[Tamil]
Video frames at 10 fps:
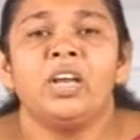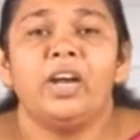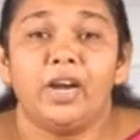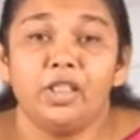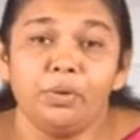
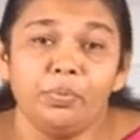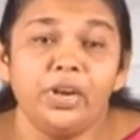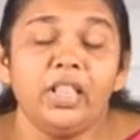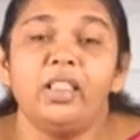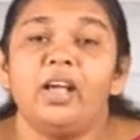நடந்து
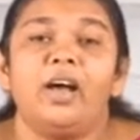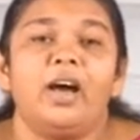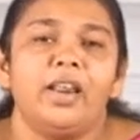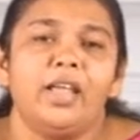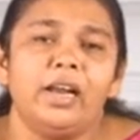முடிந்த
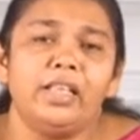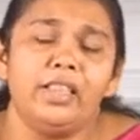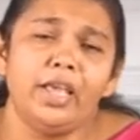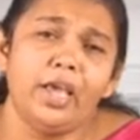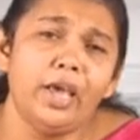காரியங்கள்
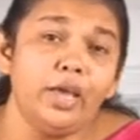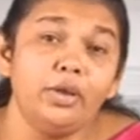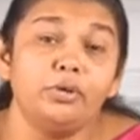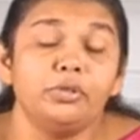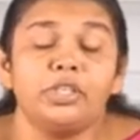இதையே
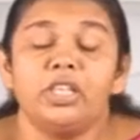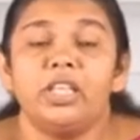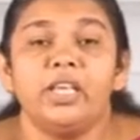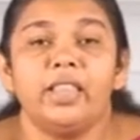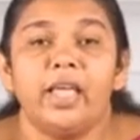
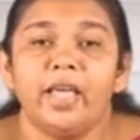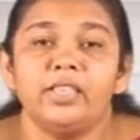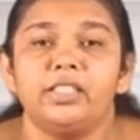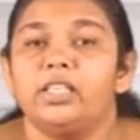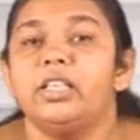யோசித்து இதையே
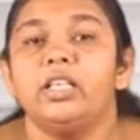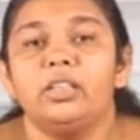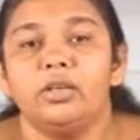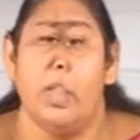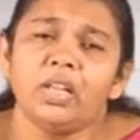சிந்தித்து